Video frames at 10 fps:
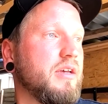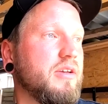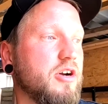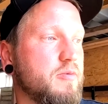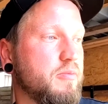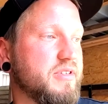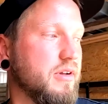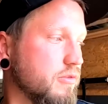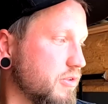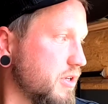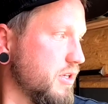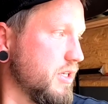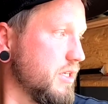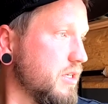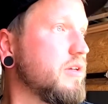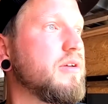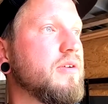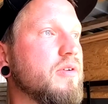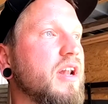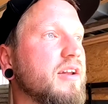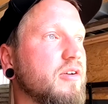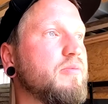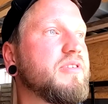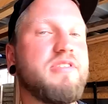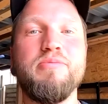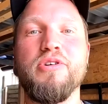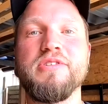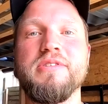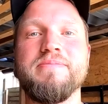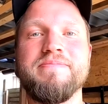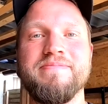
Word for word: Ich räume noch ein bisschen auf und lade noch ein bisschen die Box.